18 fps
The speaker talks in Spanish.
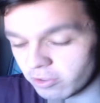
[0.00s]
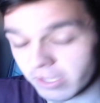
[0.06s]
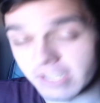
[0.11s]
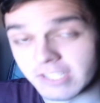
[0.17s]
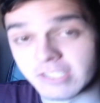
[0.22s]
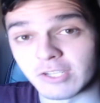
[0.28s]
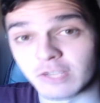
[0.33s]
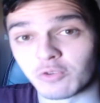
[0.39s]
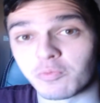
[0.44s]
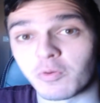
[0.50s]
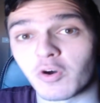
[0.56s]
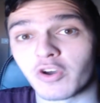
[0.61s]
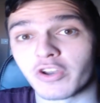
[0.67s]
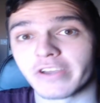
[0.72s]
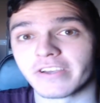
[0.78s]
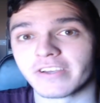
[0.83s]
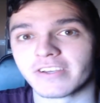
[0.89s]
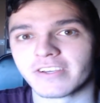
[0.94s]
quién se
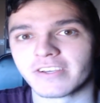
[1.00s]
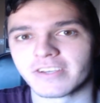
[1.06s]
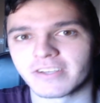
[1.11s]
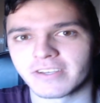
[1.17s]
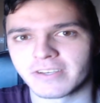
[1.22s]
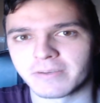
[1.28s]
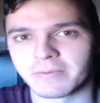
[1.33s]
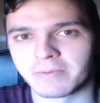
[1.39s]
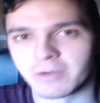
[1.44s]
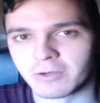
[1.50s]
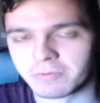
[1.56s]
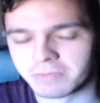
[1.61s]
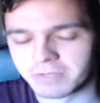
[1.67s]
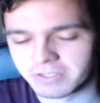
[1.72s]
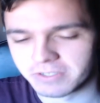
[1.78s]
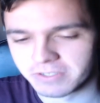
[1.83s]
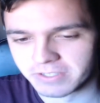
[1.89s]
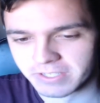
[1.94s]
supone que me
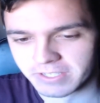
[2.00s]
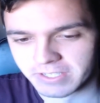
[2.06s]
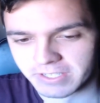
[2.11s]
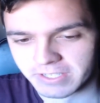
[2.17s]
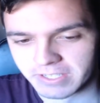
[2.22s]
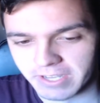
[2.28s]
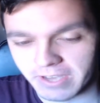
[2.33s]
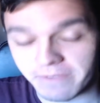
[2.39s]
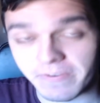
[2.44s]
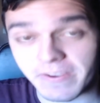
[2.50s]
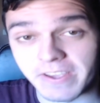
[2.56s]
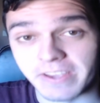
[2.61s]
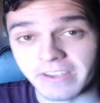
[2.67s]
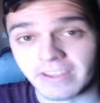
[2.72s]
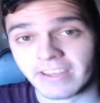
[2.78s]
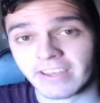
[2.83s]
copio? En fin.